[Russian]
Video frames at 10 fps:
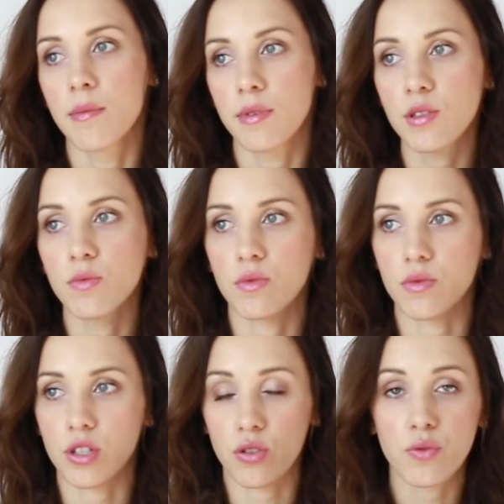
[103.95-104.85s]

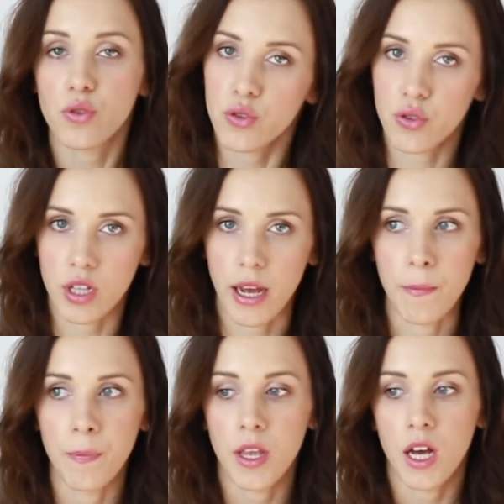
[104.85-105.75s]
Поэтому расскажу все, что
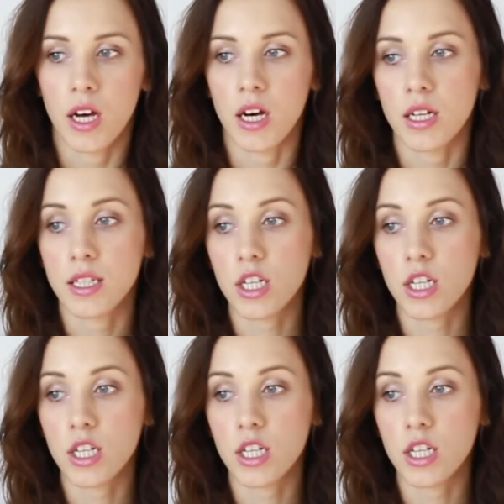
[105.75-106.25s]
знаю. А